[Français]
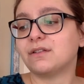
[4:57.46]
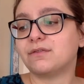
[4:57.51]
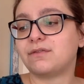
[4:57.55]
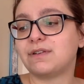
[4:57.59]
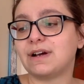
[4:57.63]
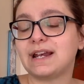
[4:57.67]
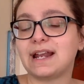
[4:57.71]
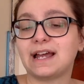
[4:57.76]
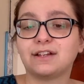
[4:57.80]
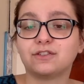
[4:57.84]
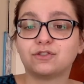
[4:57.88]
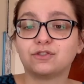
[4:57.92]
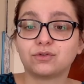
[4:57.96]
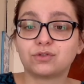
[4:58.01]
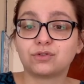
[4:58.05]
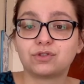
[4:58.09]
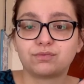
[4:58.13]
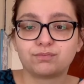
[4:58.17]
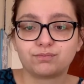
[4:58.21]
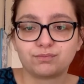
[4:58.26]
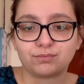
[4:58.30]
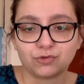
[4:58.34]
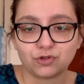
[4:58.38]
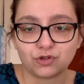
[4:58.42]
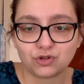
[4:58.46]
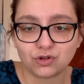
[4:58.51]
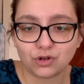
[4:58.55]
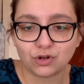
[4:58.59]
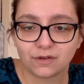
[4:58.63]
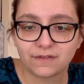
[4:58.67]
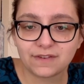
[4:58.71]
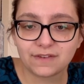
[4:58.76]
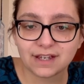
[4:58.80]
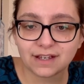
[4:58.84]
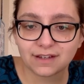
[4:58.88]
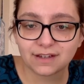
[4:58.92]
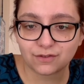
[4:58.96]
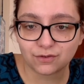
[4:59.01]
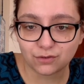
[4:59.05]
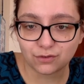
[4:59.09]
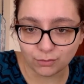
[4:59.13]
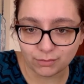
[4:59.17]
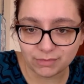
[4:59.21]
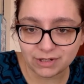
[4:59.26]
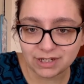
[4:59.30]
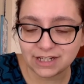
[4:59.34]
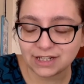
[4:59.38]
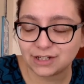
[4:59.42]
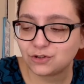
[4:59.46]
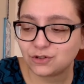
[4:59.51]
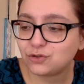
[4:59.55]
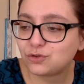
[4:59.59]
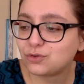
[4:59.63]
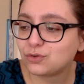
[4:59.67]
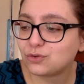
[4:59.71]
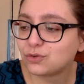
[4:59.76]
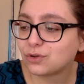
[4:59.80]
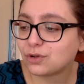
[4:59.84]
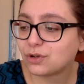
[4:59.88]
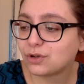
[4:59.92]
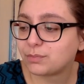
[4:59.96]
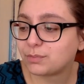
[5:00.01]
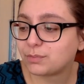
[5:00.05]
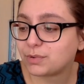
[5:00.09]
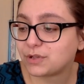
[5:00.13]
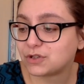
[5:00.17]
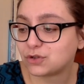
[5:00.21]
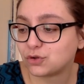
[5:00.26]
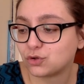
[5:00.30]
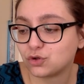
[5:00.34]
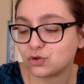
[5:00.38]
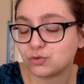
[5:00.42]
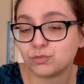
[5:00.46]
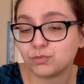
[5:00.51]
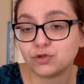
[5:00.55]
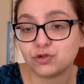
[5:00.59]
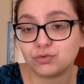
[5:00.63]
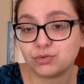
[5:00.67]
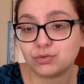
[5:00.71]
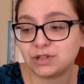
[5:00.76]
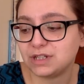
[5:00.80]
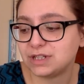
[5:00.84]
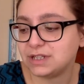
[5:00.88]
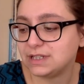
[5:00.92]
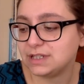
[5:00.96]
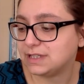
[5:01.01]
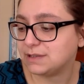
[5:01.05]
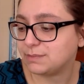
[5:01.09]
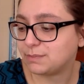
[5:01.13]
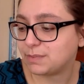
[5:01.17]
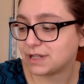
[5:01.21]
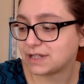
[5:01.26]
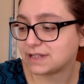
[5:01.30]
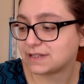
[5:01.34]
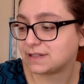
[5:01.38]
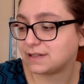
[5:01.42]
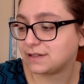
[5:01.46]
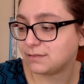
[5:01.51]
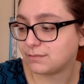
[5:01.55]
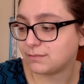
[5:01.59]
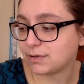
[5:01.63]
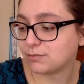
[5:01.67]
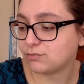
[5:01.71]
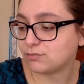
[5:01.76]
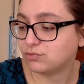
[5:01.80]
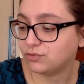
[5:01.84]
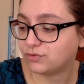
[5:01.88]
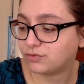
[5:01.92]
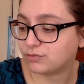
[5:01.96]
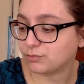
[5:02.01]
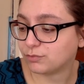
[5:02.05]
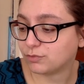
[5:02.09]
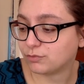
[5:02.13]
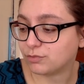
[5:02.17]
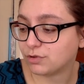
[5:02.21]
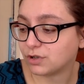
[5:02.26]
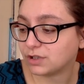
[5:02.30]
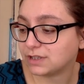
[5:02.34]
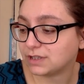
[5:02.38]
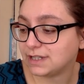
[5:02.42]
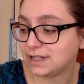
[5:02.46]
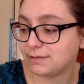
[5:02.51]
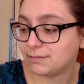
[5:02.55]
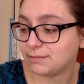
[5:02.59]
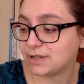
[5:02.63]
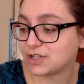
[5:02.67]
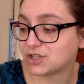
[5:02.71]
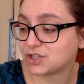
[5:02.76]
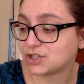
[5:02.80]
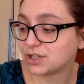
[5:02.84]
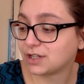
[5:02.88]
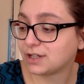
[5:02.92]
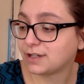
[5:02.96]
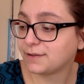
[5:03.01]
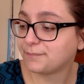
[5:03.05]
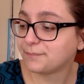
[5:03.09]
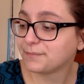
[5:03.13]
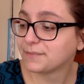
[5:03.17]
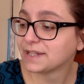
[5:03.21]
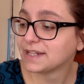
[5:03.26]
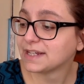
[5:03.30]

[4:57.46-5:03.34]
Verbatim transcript: Voilà, donc je reviens sur mes lectures parce que je me suis dispersée, ma bouffe, mon bordel, machin.